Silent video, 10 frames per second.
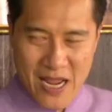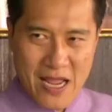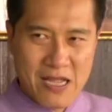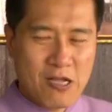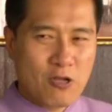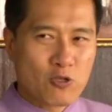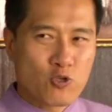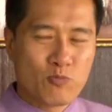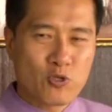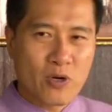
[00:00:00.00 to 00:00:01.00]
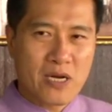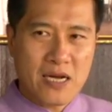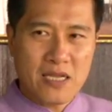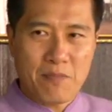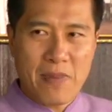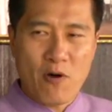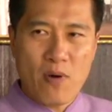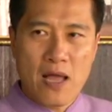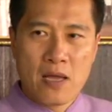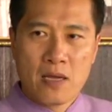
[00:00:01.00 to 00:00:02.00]
นะชุมชนนั้นเนี่ยแปล
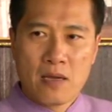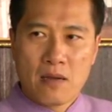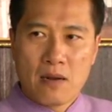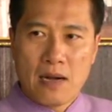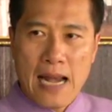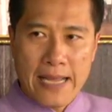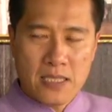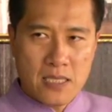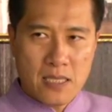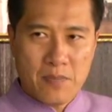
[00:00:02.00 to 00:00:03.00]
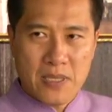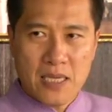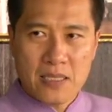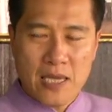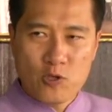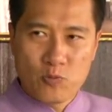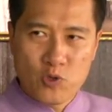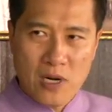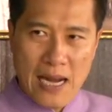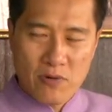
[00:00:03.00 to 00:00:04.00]
ว่าหลายที่ในประเทศไทยชุ
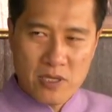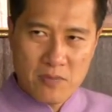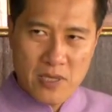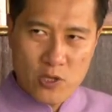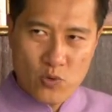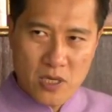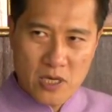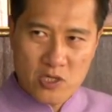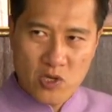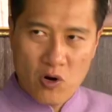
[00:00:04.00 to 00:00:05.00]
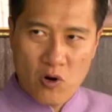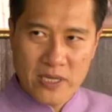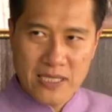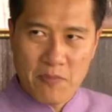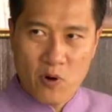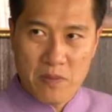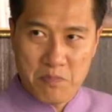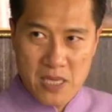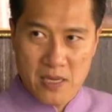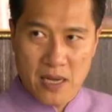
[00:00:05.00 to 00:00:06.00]
มชนเหล่านี้เนี่ยอายุเกือบสองร้อยสามร้อย
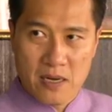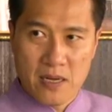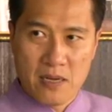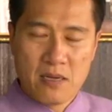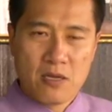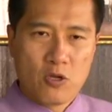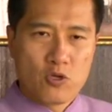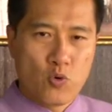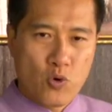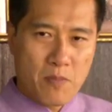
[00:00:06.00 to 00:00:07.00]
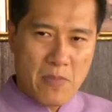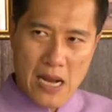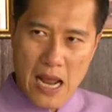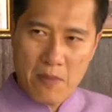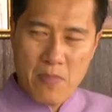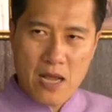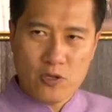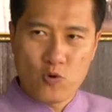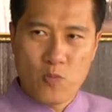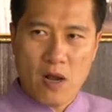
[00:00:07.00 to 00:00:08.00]
ปีนะครับอยู่กันมานานมา
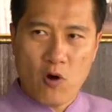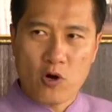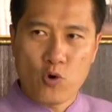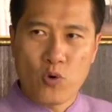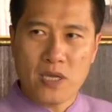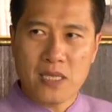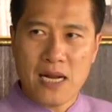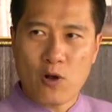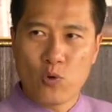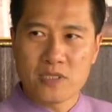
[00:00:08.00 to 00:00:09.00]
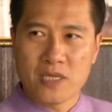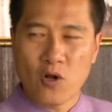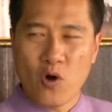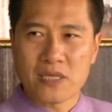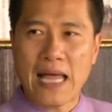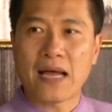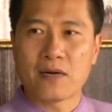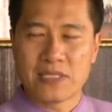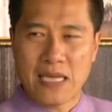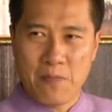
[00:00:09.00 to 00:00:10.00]
กอยู่มาก่อนกรุงรัตนโกสินทร์ก่อตั้ง
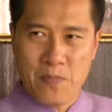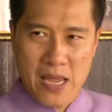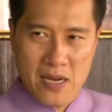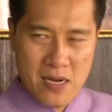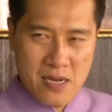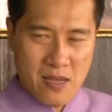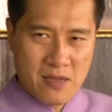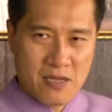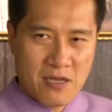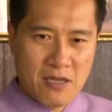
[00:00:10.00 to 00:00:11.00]
ไปสั้นไปนั้นเนี่ย